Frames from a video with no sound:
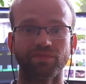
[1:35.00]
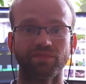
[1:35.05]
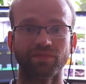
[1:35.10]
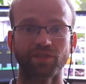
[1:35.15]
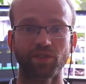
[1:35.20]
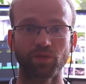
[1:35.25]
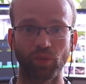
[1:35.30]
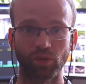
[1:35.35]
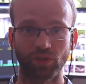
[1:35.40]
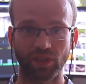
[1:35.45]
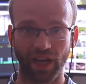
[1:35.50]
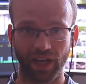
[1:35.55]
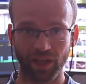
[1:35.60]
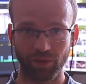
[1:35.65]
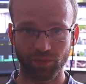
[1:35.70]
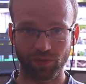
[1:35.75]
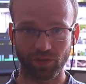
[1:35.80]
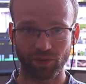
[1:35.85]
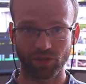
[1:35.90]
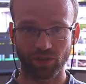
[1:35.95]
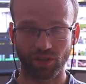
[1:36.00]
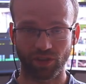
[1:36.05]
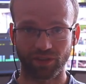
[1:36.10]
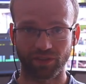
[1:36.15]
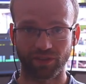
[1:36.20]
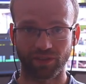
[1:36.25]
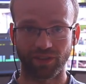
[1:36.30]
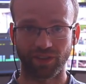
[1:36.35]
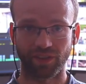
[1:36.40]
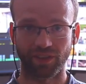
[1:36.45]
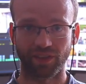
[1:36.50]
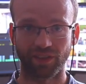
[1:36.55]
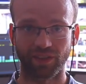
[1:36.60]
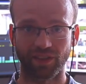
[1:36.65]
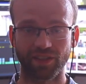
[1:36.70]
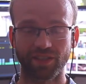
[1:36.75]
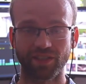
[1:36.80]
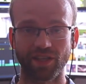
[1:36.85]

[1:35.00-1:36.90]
Spotkajmy się i